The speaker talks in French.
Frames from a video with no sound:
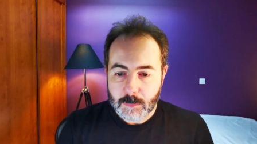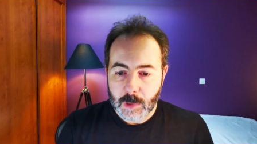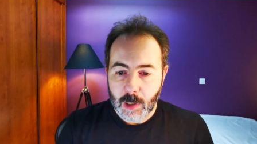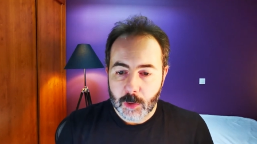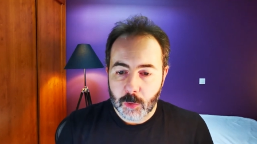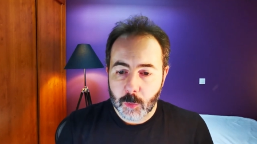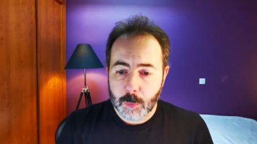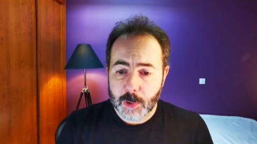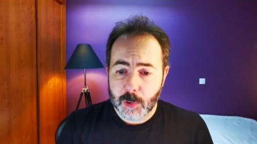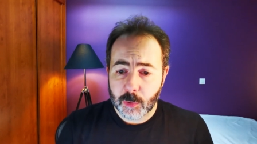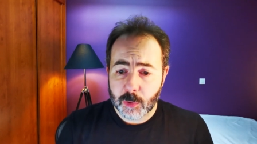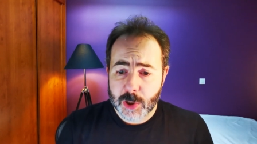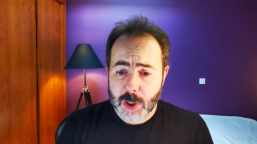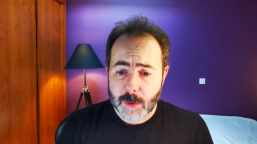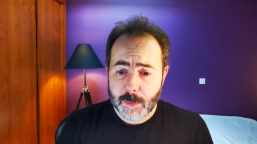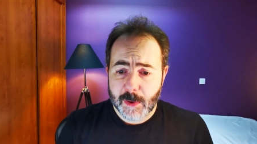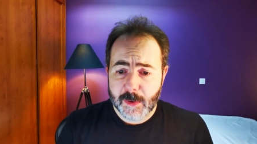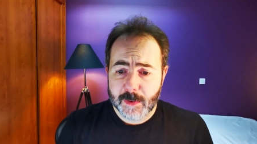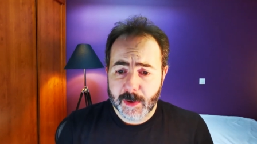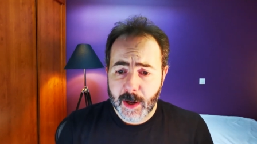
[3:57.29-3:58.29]
N'oublions
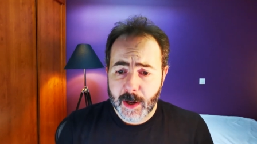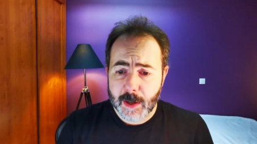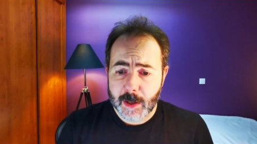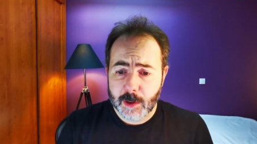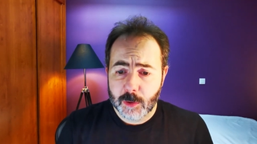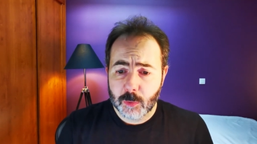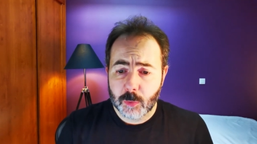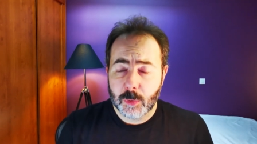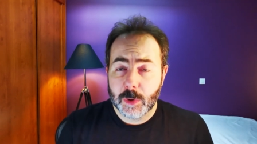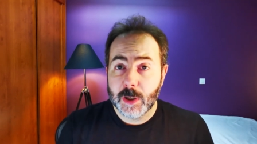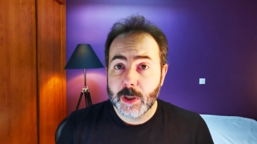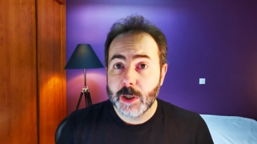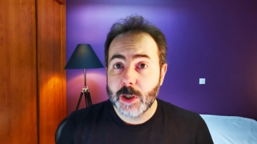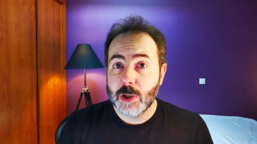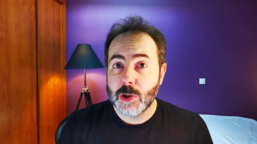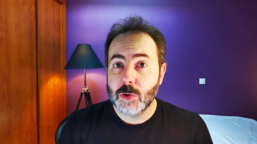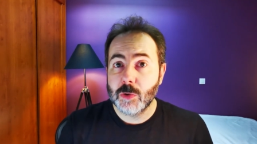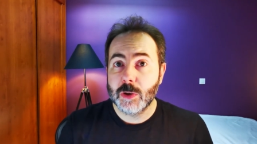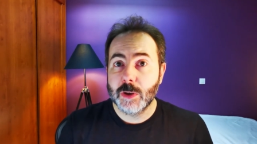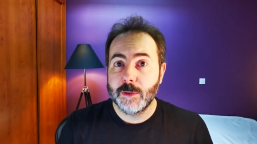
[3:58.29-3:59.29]
jamais ça, et tous les
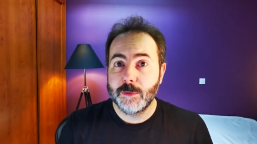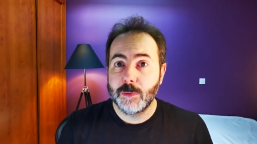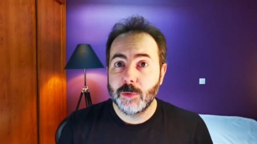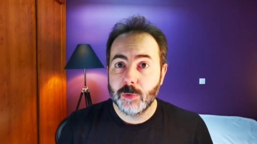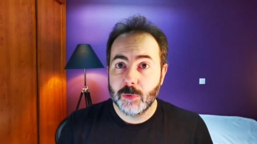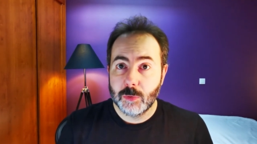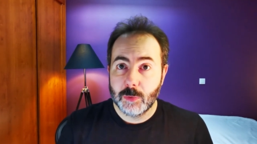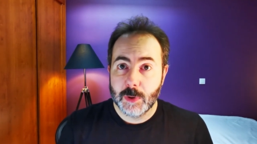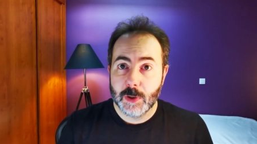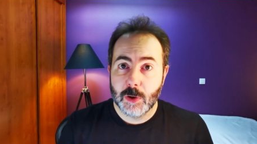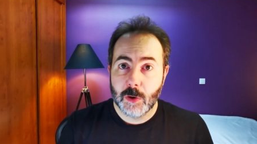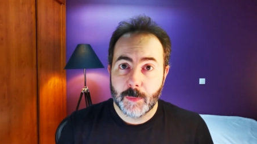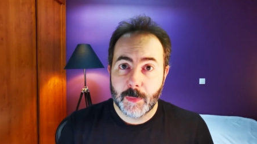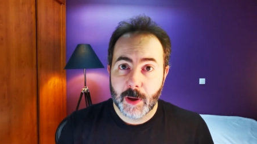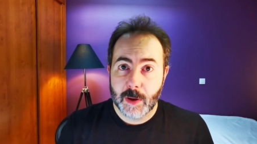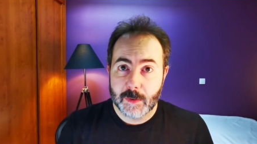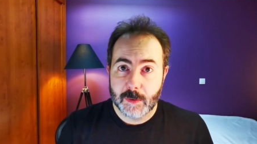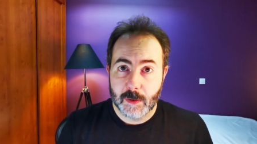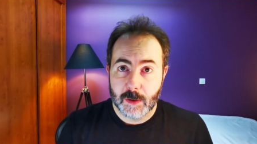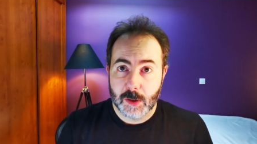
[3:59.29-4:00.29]
gens qui font du e-commerce et